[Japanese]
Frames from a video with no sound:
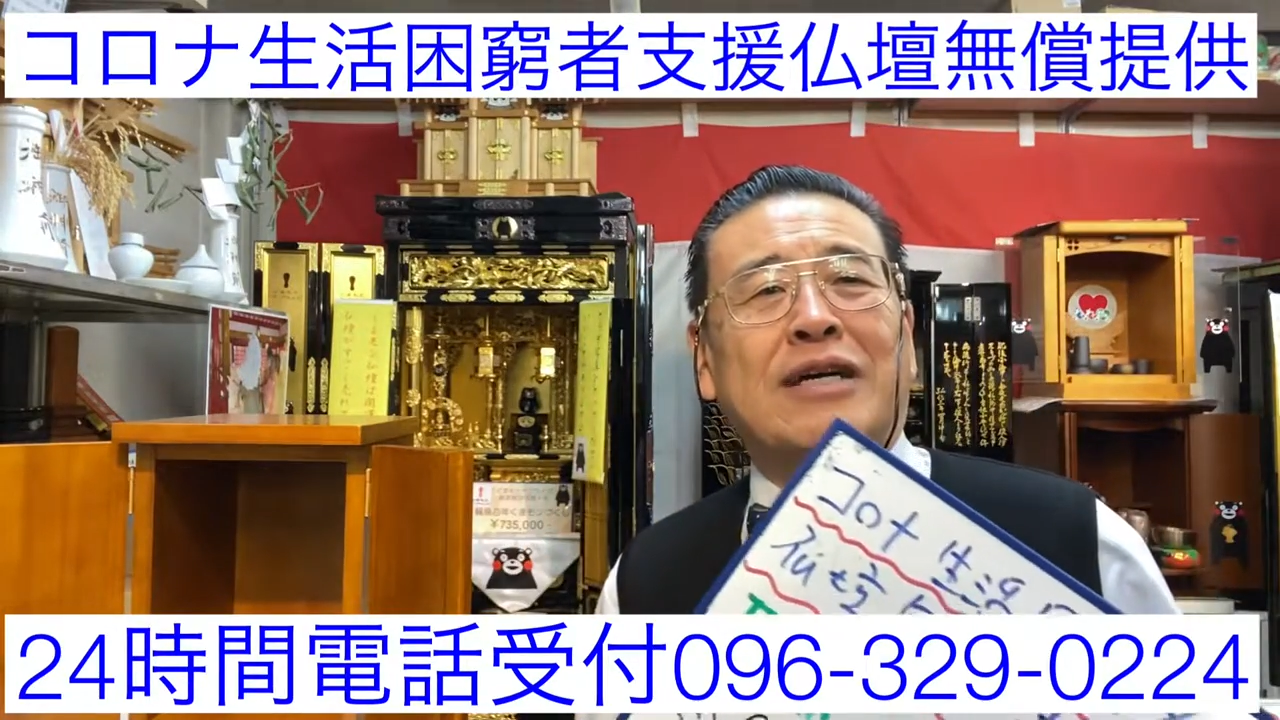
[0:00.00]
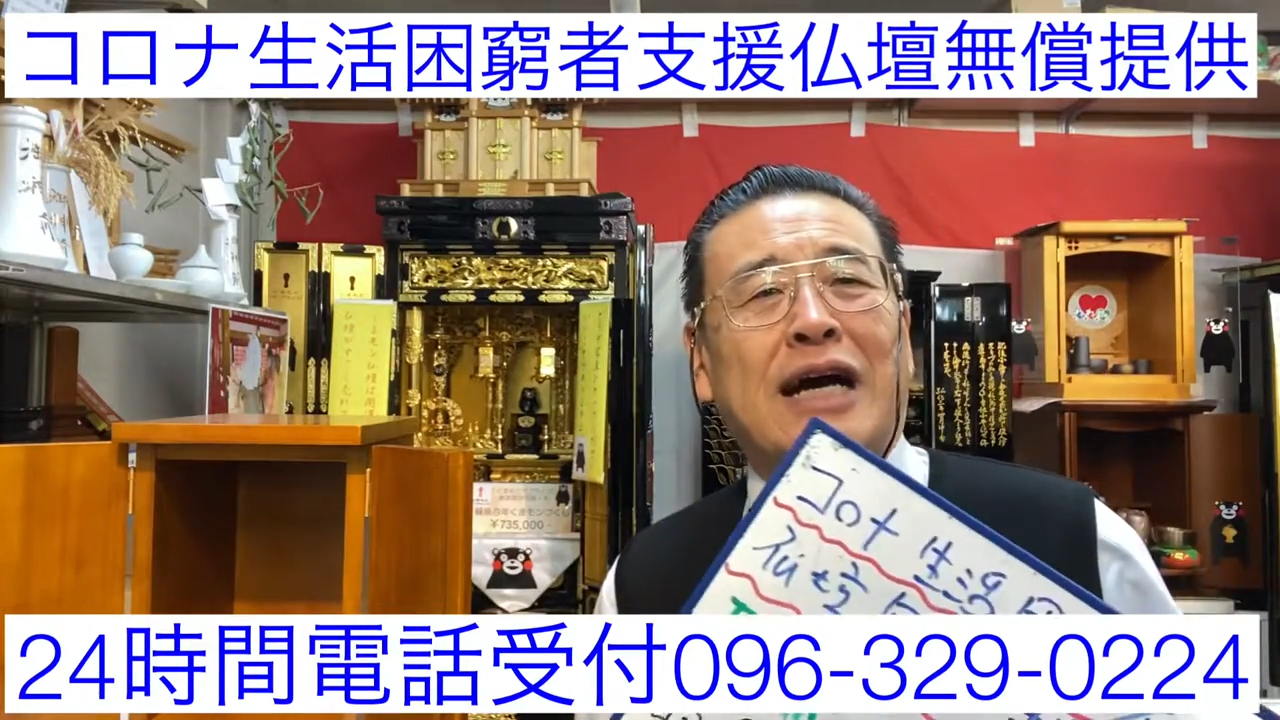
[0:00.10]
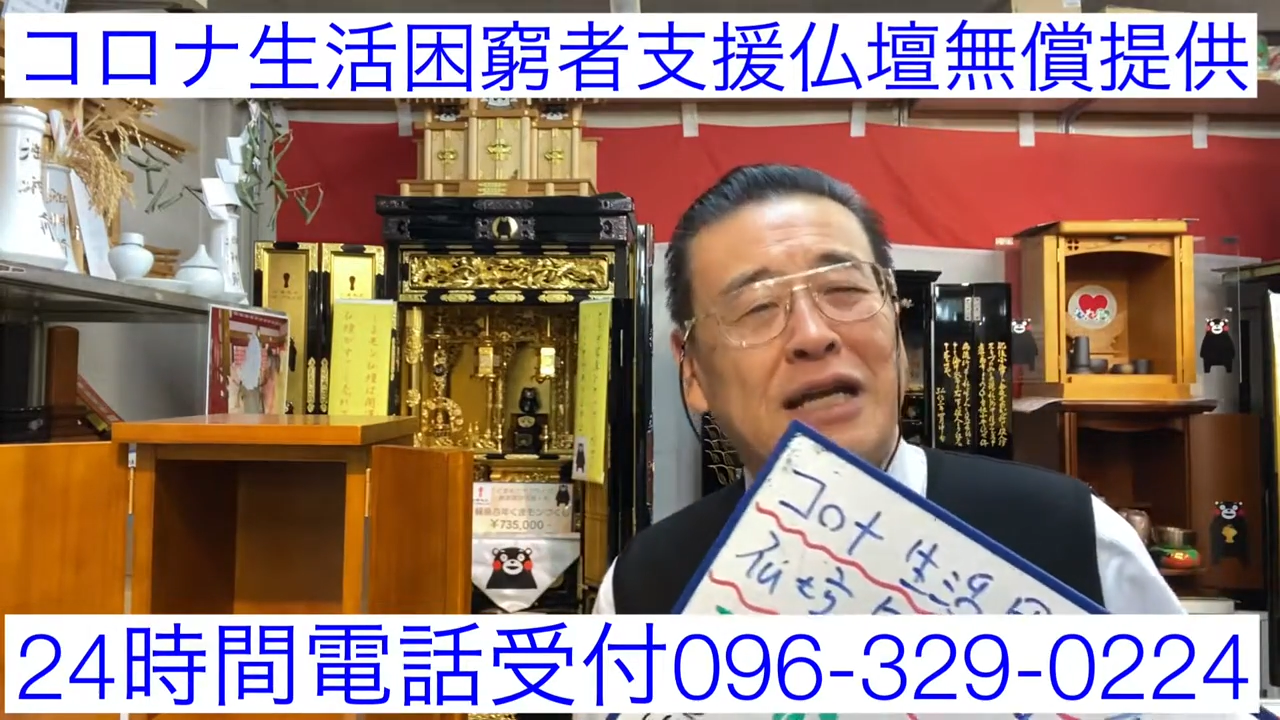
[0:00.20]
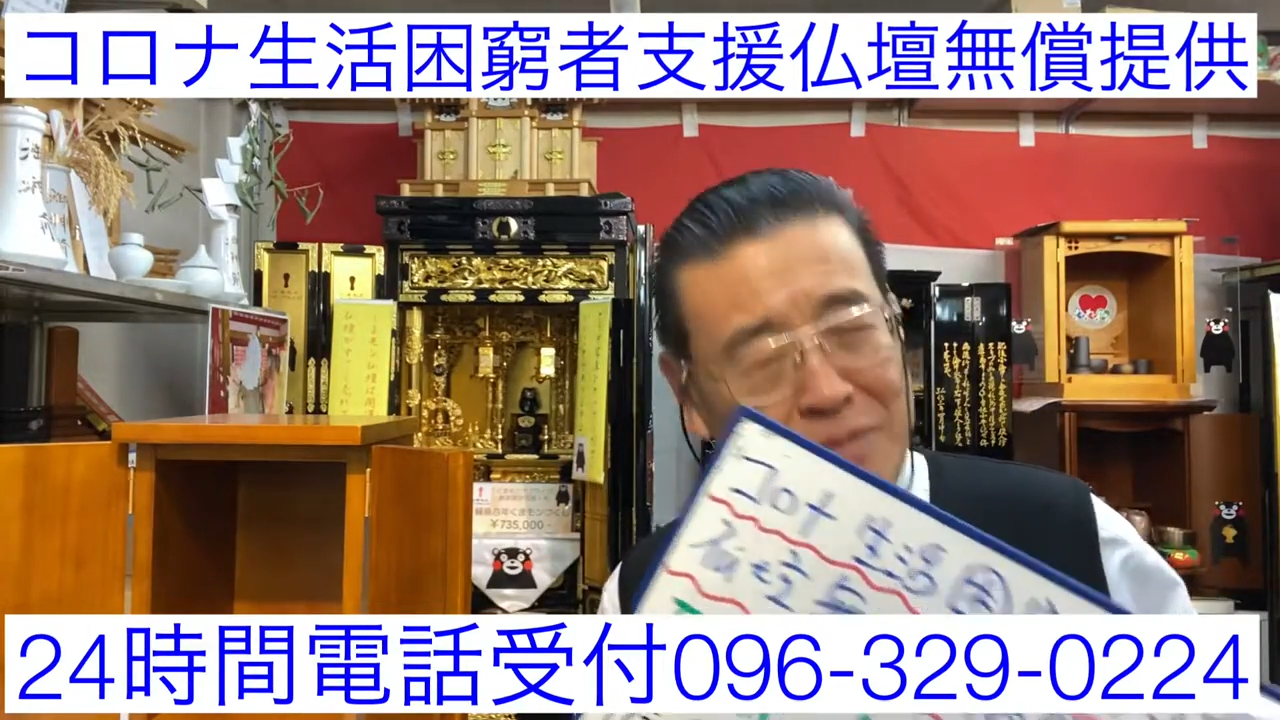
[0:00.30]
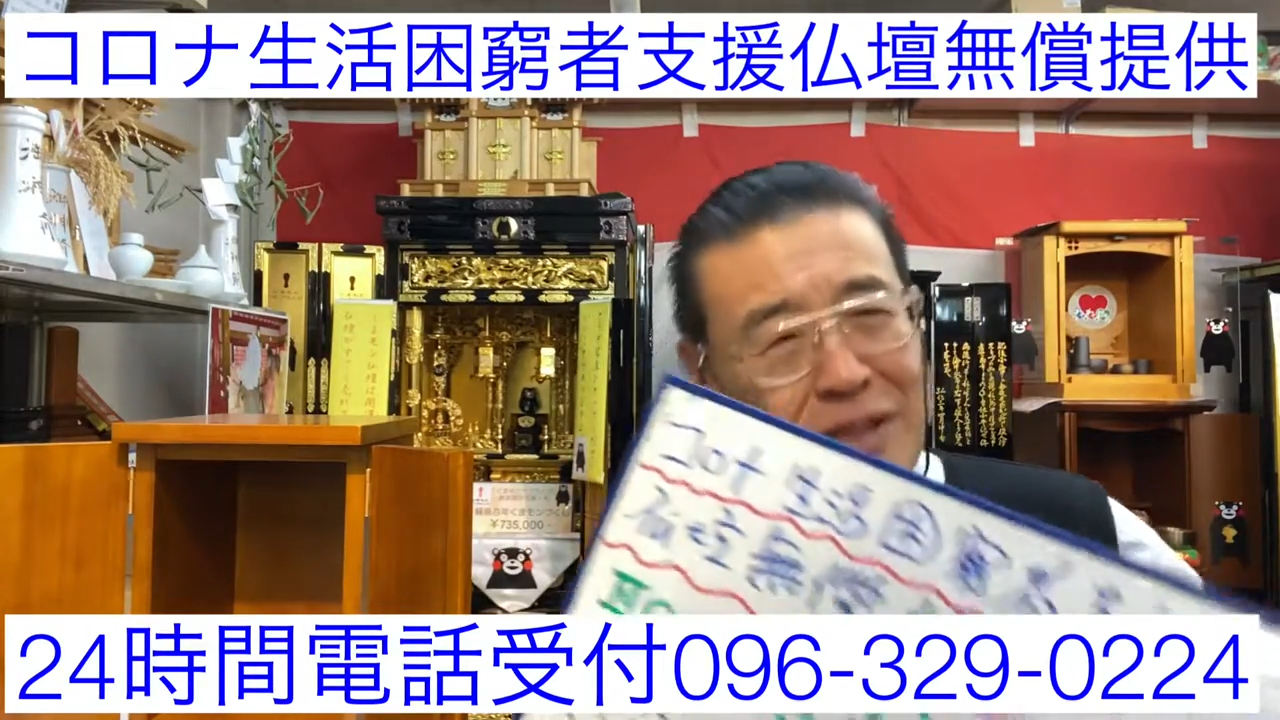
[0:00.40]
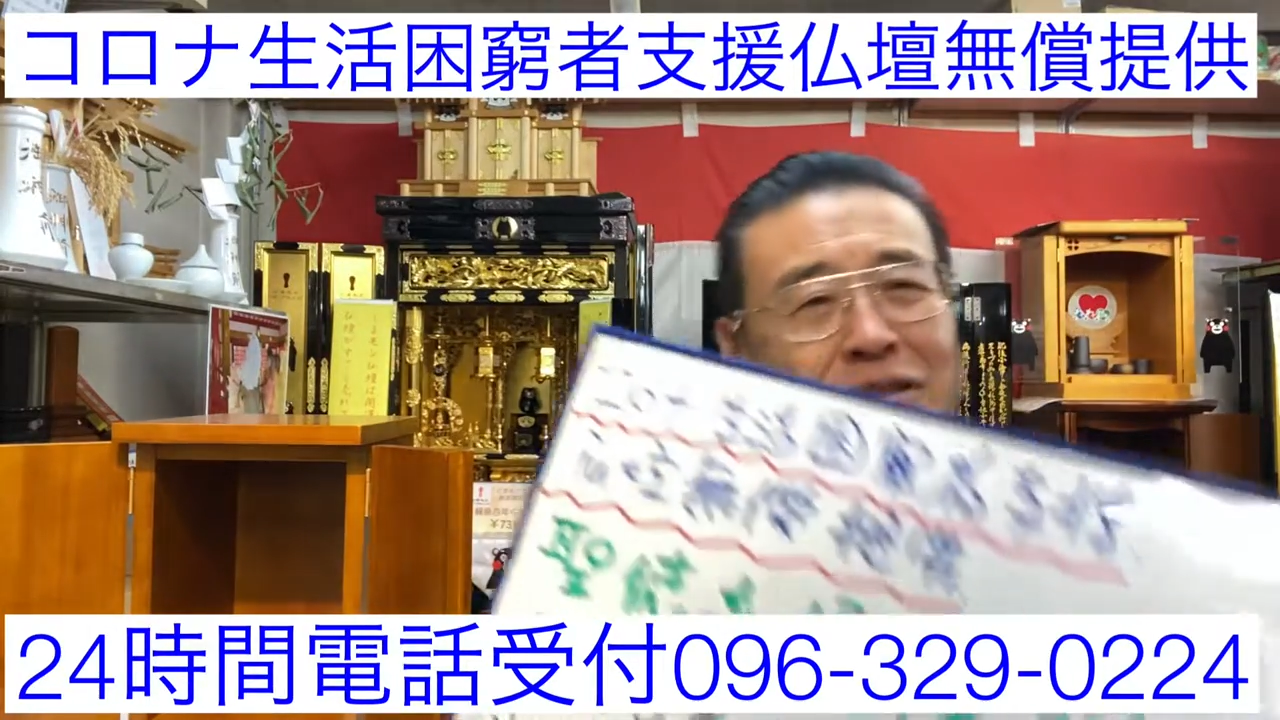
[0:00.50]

がありま